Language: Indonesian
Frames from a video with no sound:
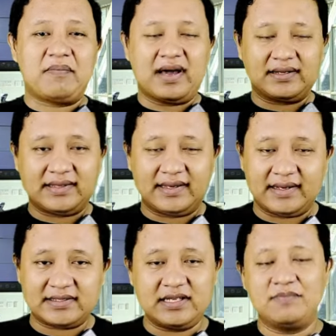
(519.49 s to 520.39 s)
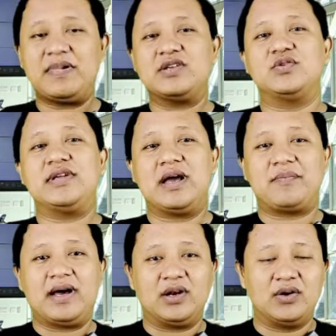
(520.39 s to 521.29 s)
Partai Nasdem, Pak Surya
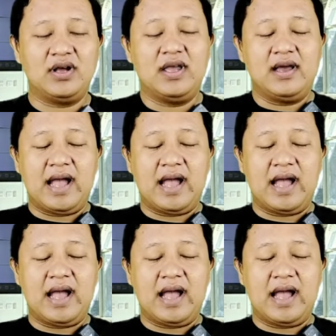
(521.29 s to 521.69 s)
Paloh,